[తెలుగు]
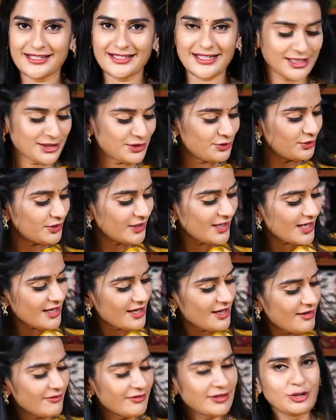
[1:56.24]
డిజైన్ తోటి
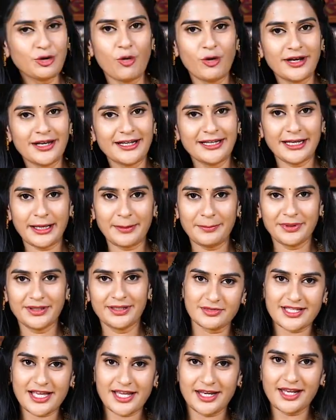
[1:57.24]
విత్ గోల్డెన్
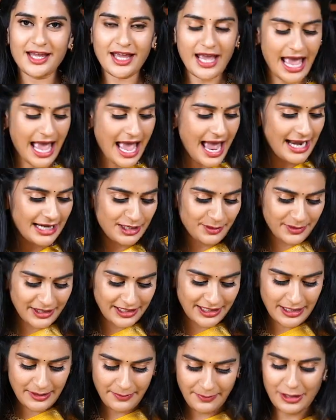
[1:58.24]
టెంపుల్ జరీ అండ్
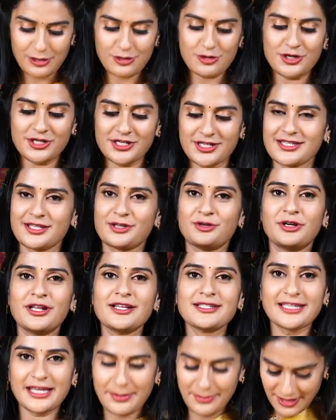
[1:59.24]
మనకి పళ్ళు వచ్చేసి
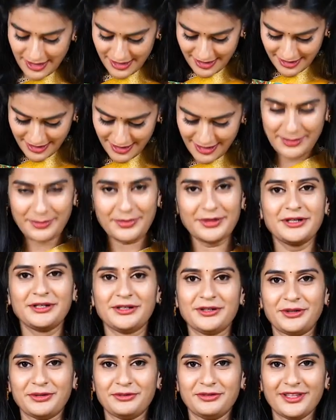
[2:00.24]
కూడా సేమ్ కలంకారీ ప్రింట్
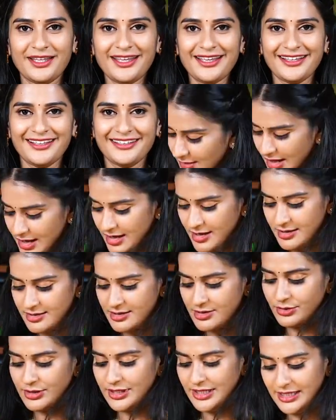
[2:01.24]
తోటి ఉంది
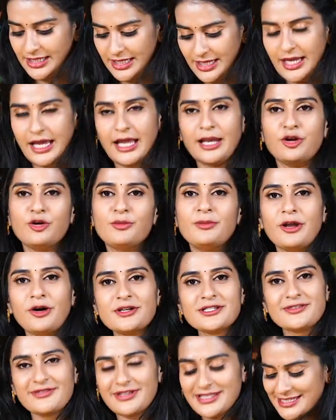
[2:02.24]
సో దీనికి ఎల్లో
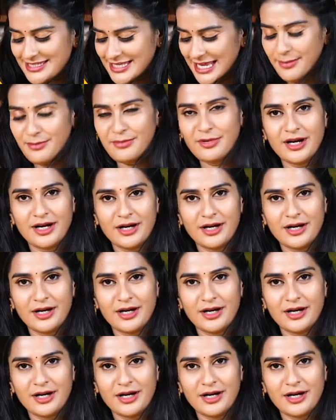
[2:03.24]
బ్లౌజ్ విత్ సేమ్